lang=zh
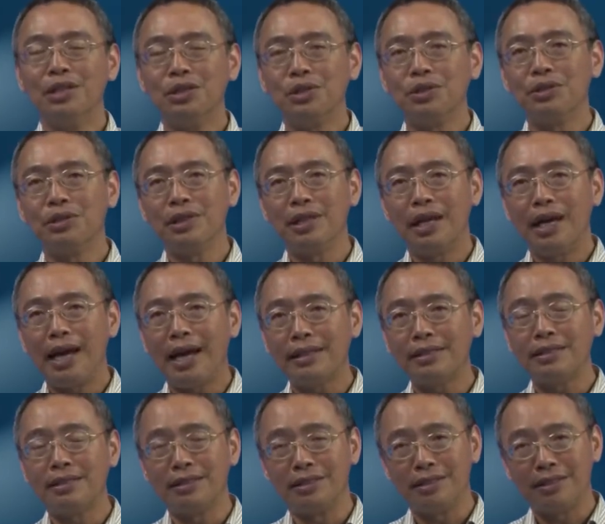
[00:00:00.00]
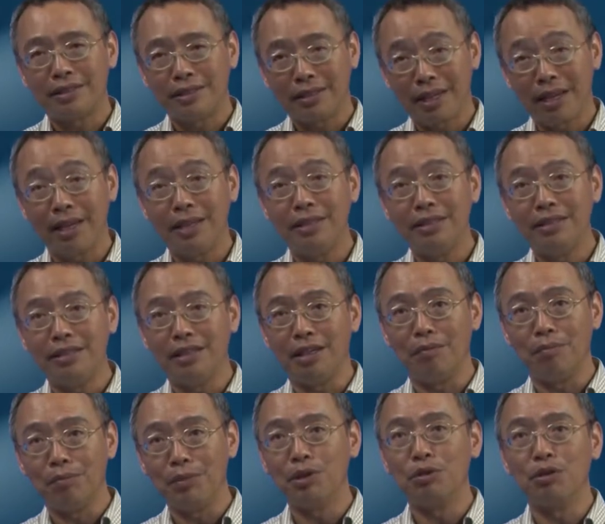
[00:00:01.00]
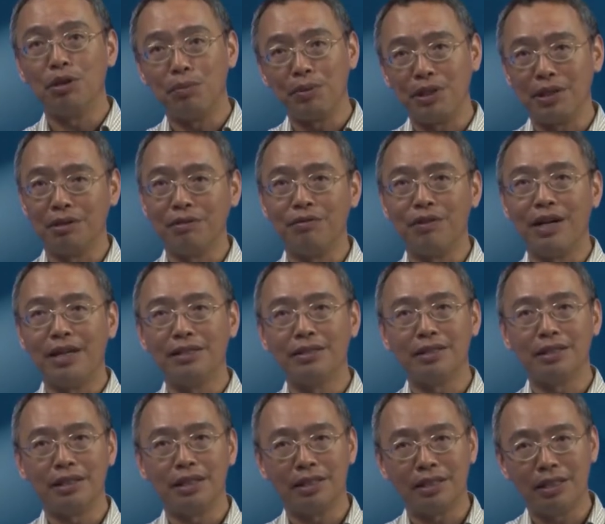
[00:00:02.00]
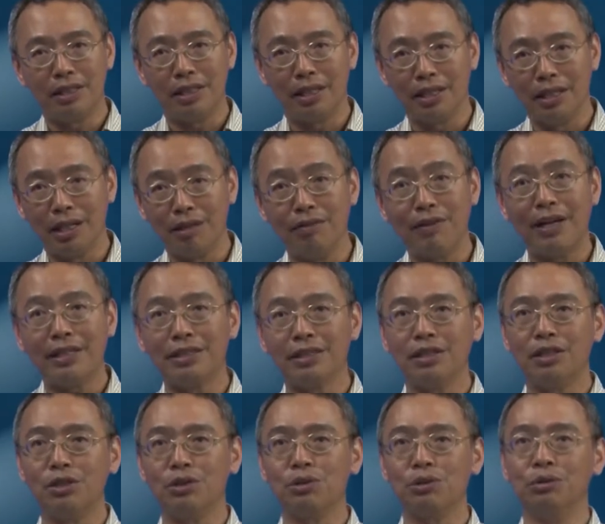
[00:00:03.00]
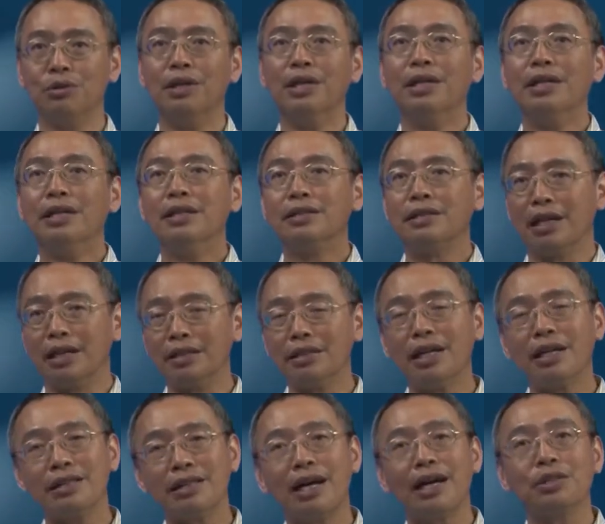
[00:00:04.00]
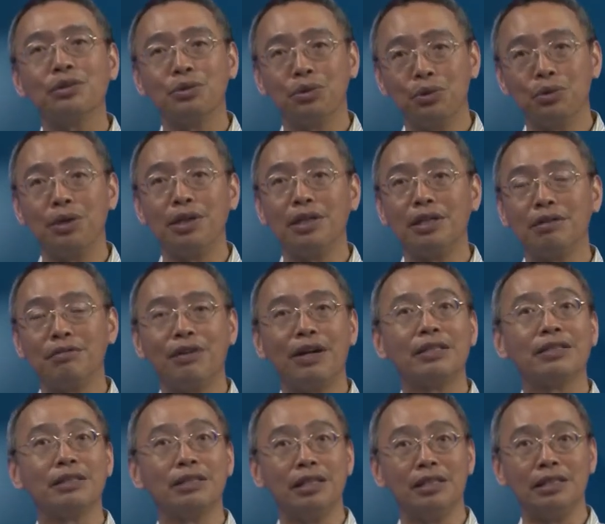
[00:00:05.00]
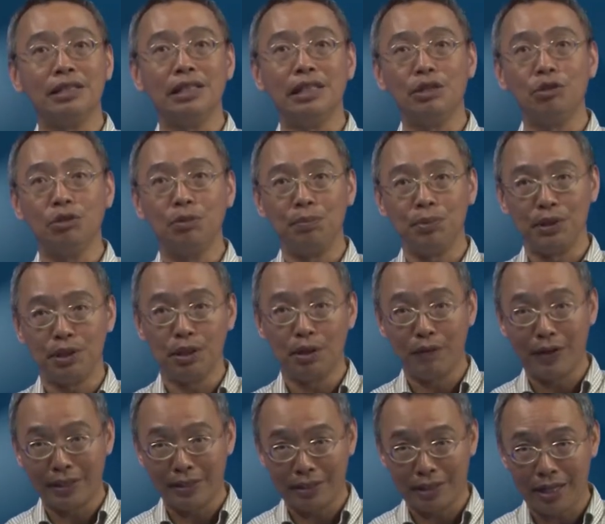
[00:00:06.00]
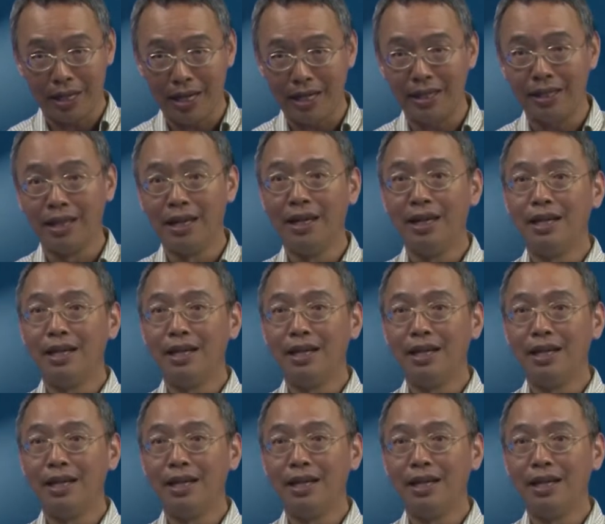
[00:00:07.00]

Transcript: 就是 xk 减 mu 的平方这个可能发生的数乘上它所对应发生的几率 p of s k